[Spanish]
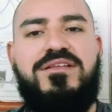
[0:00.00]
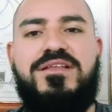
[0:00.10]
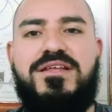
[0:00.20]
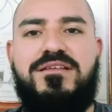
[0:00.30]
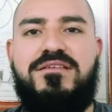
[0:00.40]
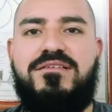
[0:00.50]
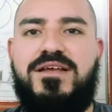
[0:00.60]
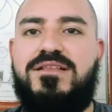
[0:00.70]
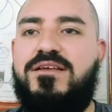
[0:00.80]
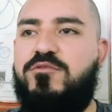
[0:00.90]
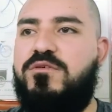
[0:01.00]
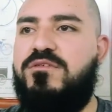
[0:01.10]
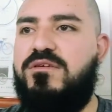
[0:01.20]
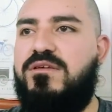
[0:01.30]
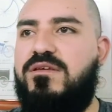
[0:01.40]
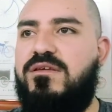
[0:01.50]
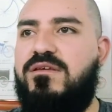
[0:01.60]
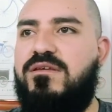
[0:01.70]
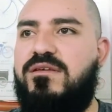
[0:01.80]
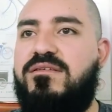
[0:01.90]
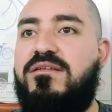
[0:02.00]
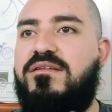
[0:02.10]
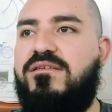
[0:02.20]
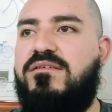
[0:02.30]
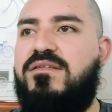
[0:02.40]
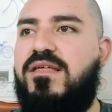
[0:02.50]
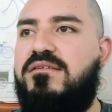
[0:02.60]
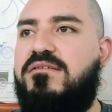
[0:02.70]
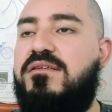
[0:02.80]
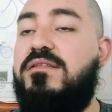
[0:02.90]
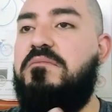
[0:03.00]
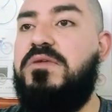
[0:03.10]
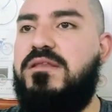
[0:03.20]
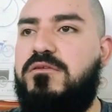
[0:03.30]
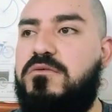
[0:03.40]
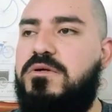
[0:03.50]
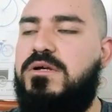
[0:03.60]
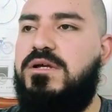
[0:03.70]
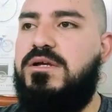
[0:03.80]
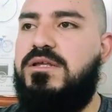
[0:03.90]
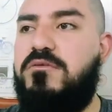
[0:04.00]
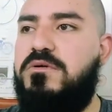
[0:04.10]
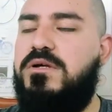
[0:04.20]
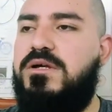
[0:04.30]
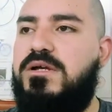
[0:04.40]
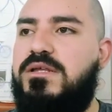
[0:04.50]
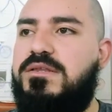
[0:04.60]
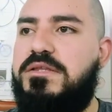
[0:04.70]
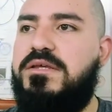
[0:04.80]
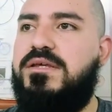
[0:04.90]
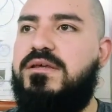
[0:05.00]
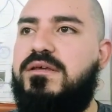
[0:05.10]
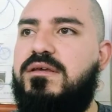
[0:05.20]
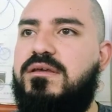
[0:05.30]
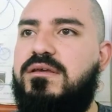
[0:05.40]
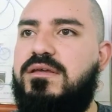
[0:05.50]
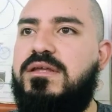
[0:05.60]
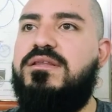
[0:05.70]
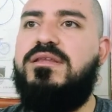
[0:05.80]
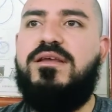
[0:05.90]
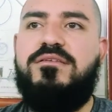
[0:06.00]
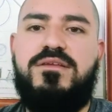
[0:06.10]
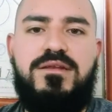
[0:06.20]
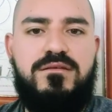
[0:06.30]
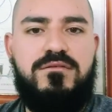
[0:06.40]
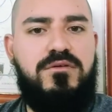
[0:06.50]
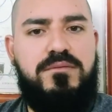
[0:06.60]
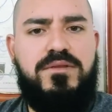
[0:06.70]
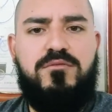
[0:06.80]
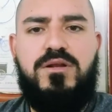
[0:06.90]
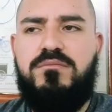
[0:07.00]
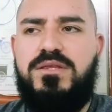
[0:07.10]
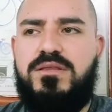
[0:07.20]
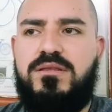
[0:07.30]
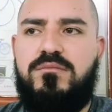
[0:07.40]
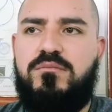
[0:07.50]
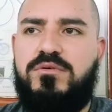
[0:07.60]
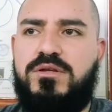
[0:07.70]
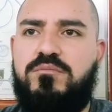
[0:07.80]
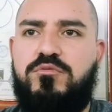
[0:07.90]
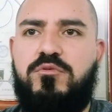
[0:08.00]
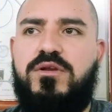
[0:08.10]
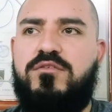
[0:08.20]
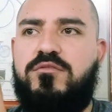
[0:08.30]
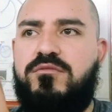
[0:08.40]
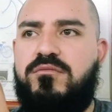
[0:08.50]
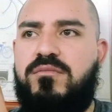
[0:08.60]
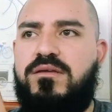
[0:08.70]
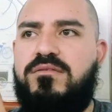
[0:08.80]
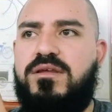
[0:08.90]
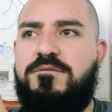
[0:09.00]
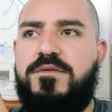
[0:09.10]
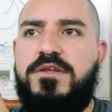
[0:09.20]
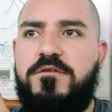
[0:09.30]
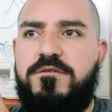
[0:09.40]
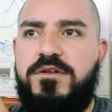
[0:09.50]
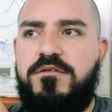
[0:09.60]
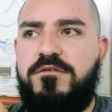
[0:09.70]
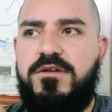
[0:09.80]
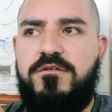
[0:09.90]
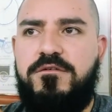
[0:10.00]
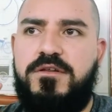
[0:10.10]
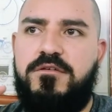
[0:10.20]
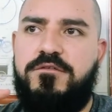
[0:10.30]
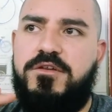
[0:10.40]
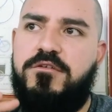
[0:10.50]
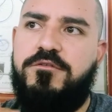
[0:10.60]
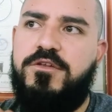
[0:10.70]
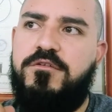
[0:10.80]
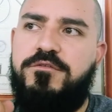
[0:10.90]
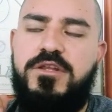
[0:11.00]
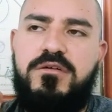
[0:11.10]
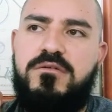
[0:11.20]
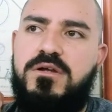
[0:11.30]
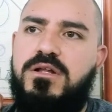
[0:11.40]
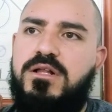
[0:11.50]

a tener esas ganas o ese, esa necesidad, ese sentimiento de ir tras él, ¿no? Eventualmente, porque pues, tu corazón va a estar frío, frío, frío, frío, frío, frío, frío.